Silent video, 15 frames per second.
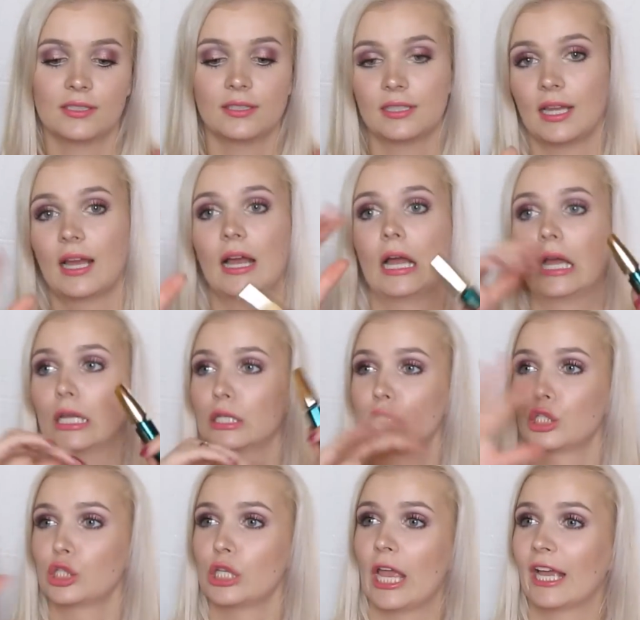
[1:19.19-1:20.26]
czy ta
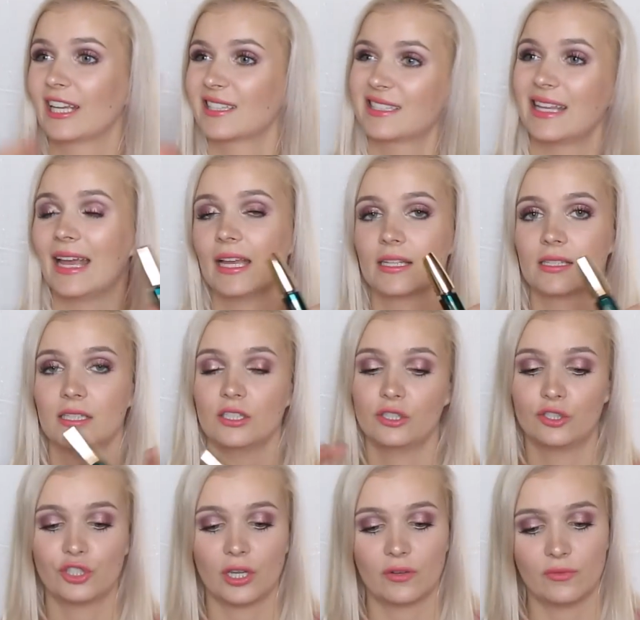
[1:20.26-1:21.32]
Excess
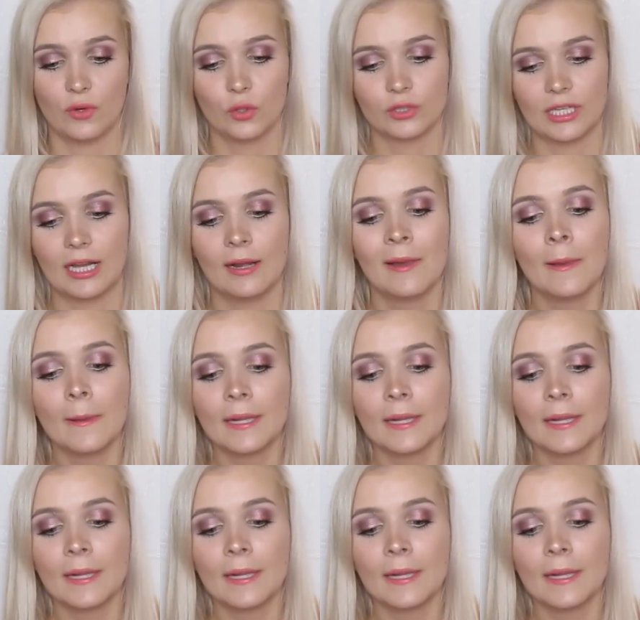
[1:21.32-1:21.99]
y, czerwona.